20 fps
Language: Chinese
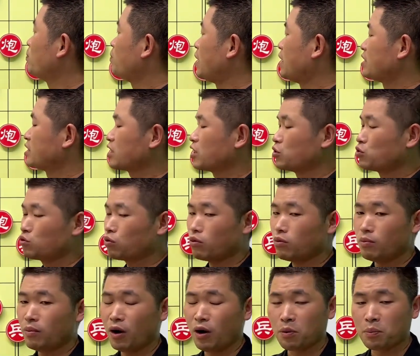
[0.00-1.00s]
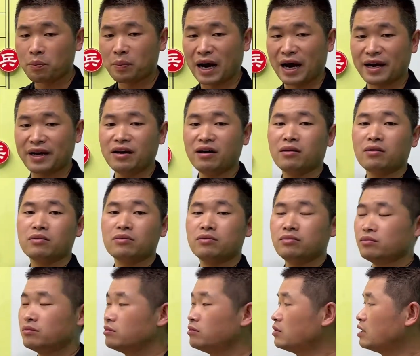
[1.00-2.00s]
把这个中炮拔掉。
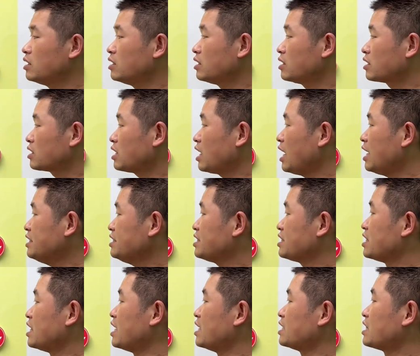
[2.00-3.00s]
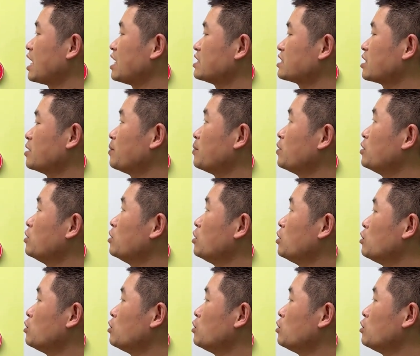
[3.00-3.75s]
看起来他这个